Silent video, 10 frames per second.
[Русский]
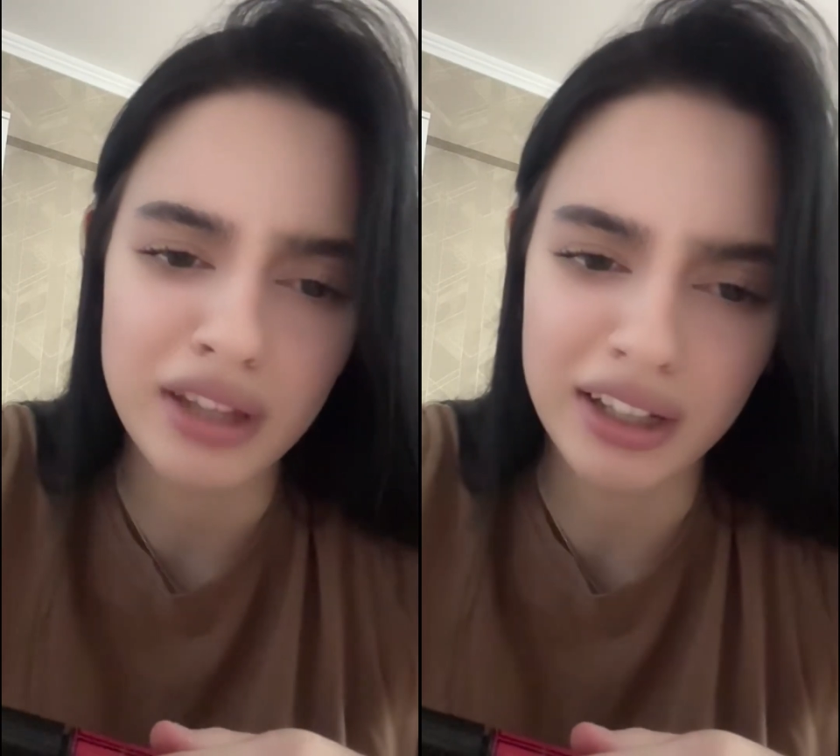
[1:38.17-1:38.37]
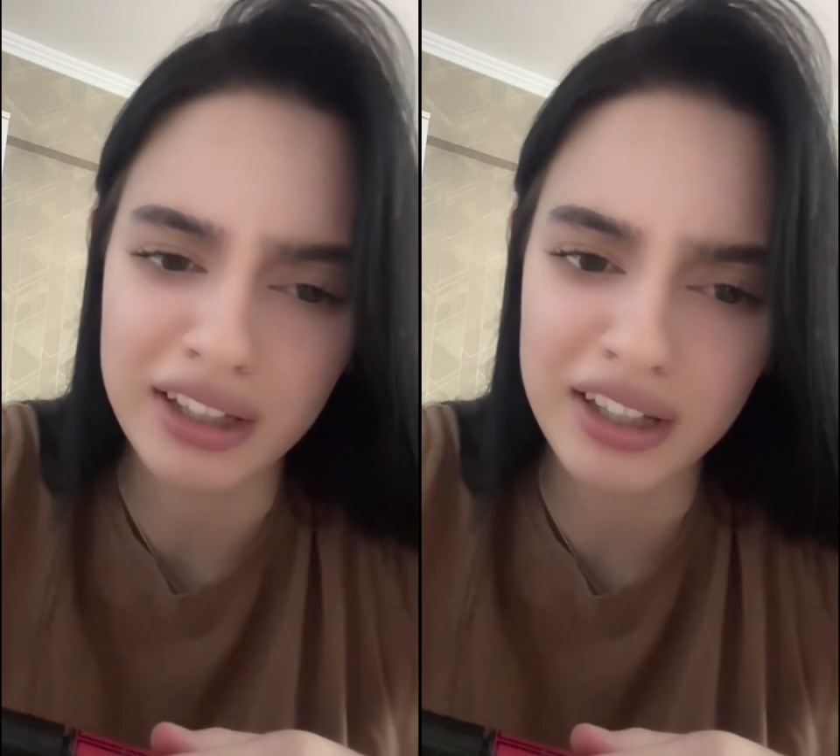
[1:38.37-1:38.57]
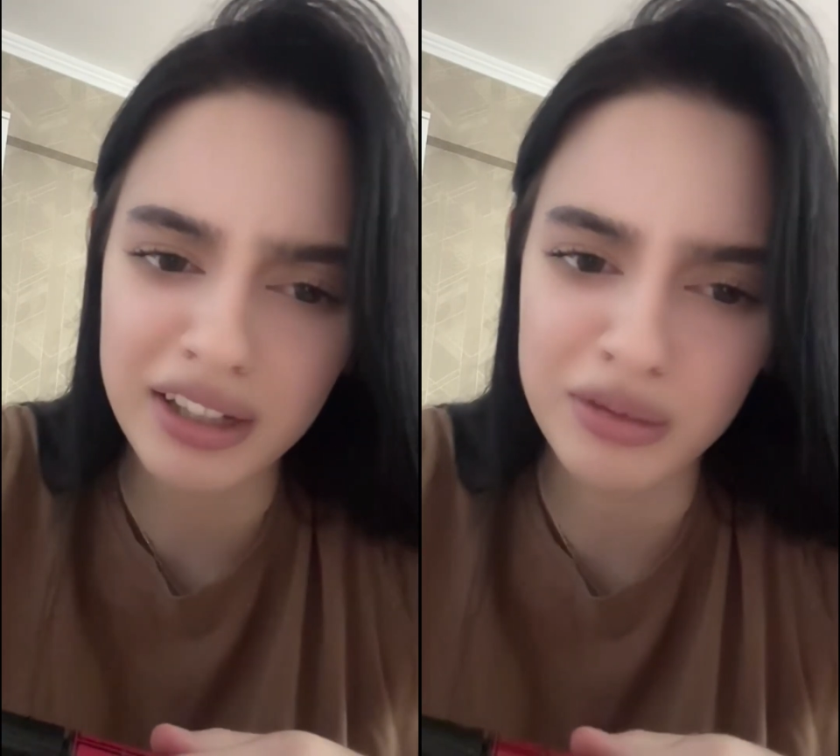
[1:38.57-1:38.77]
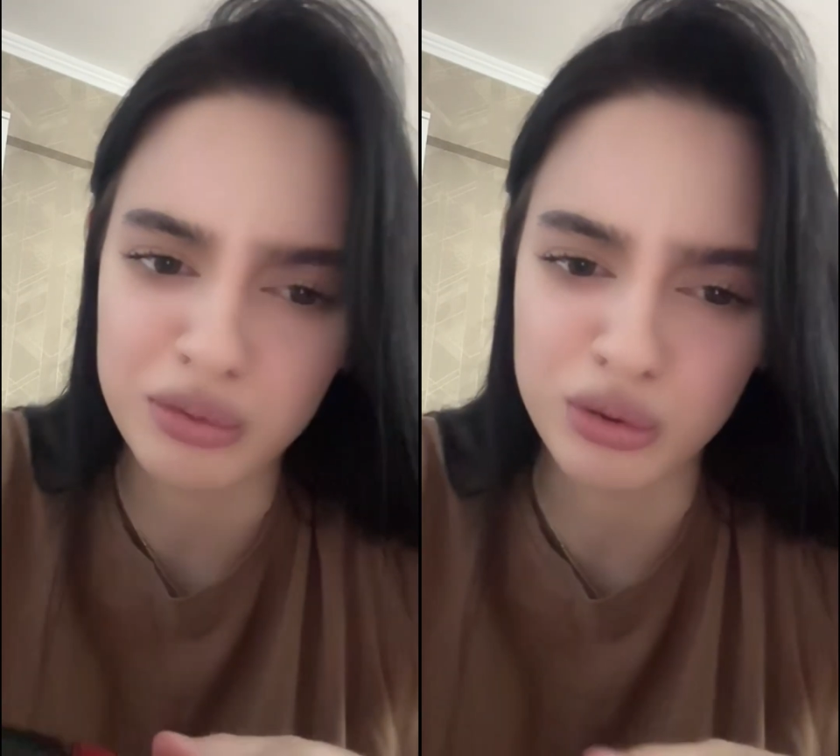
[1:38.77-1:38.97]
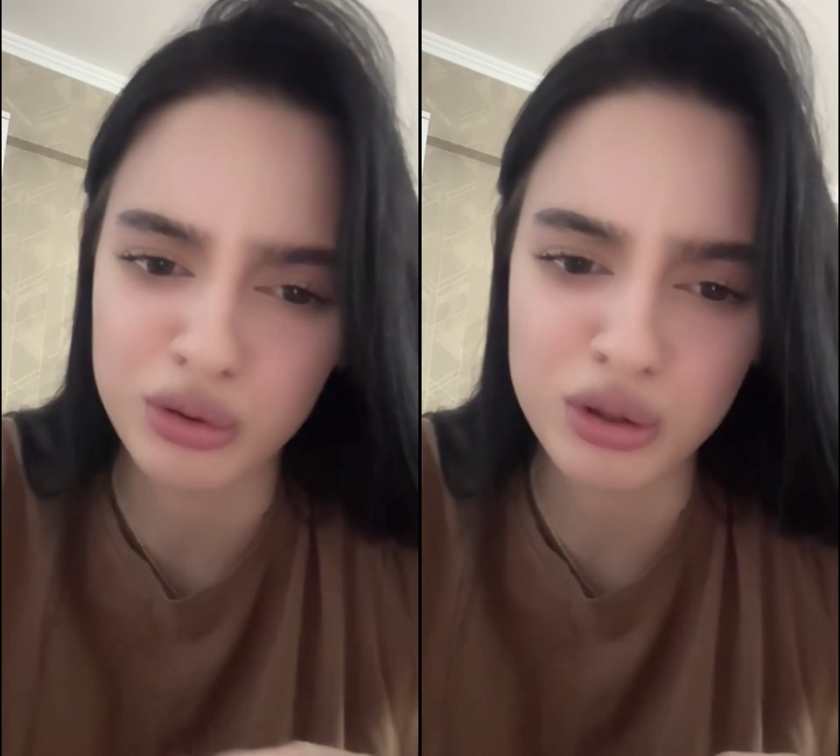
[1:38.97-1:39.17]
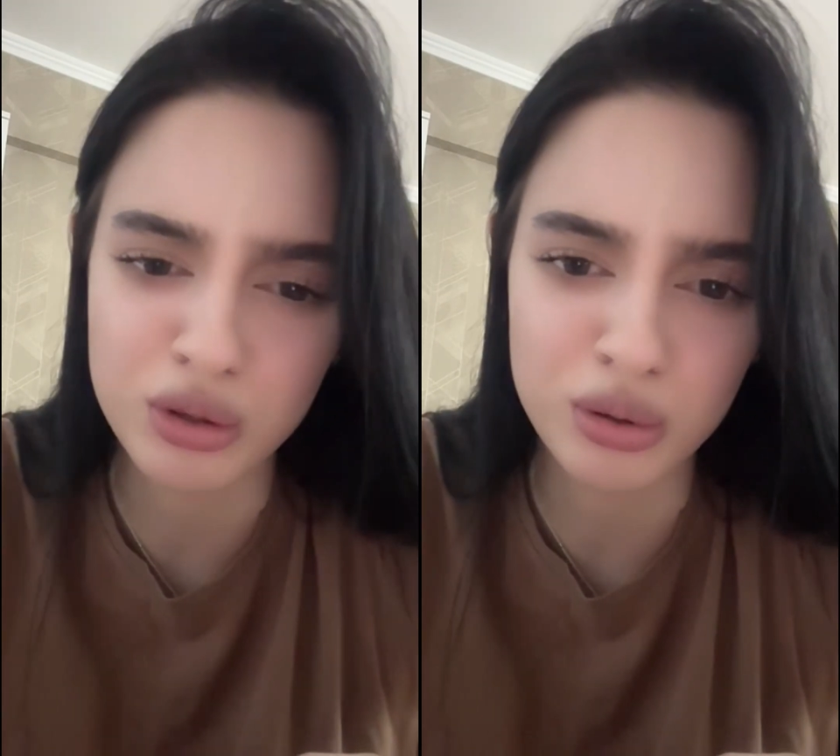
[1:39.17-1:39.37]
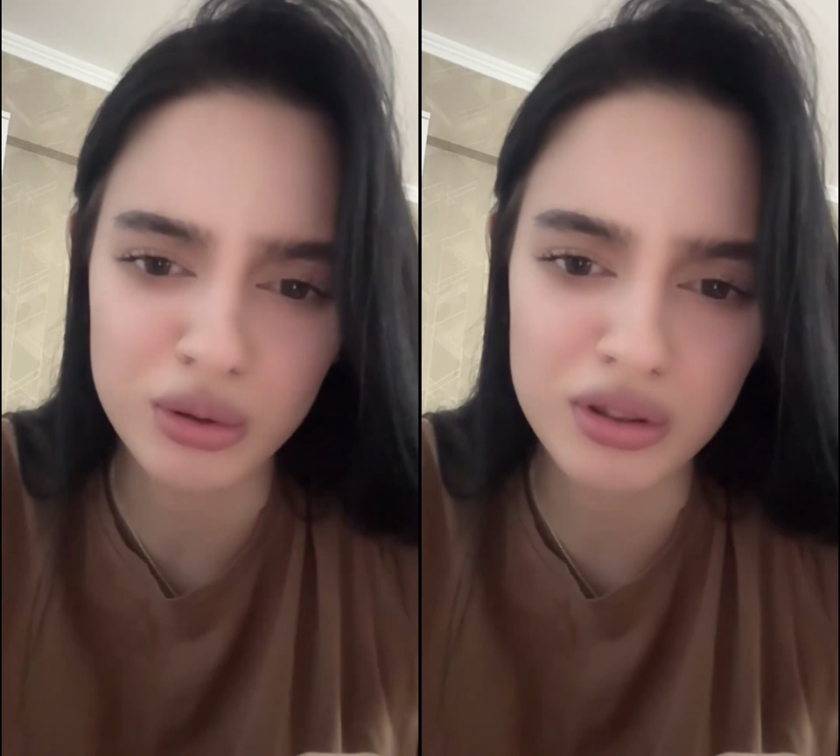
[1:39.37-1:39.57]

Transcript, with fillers: таких вот что